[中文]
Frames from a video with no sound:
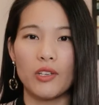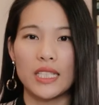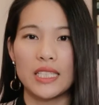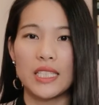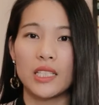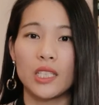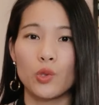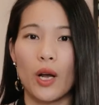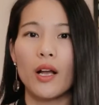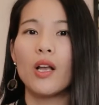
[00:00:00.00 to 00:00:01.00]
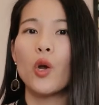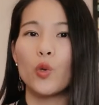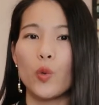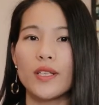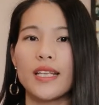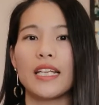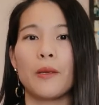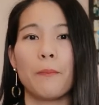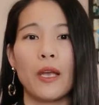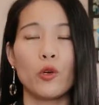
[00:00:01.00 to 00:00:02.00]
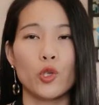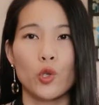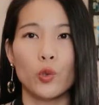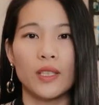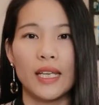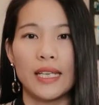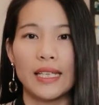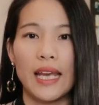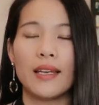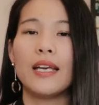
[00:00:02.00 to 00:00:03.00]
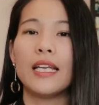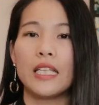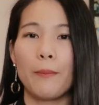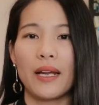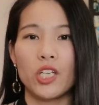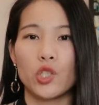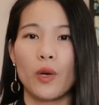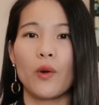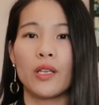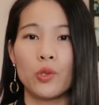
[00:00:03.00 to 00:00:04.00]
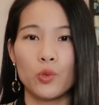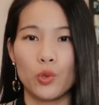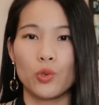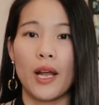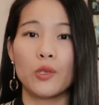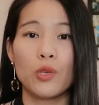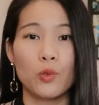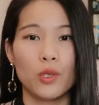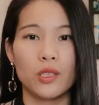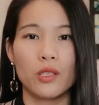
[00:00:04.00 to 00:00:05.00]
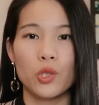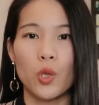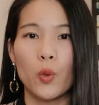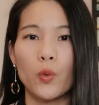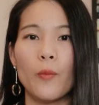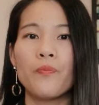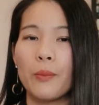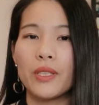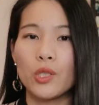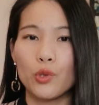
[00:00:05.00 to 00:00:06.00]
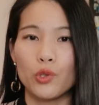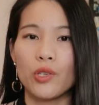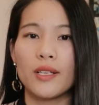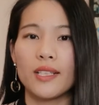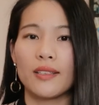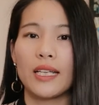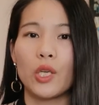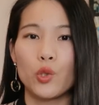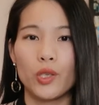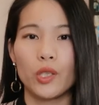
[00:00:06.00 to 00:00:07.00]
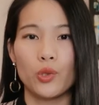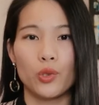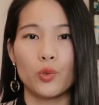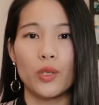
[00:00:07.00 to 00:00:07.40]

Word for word: 好这个阶梯状。如果在你没有收的那一年，你把这十万块钱取出来算作你的收入，那么你所需要缴纳的税呢，就是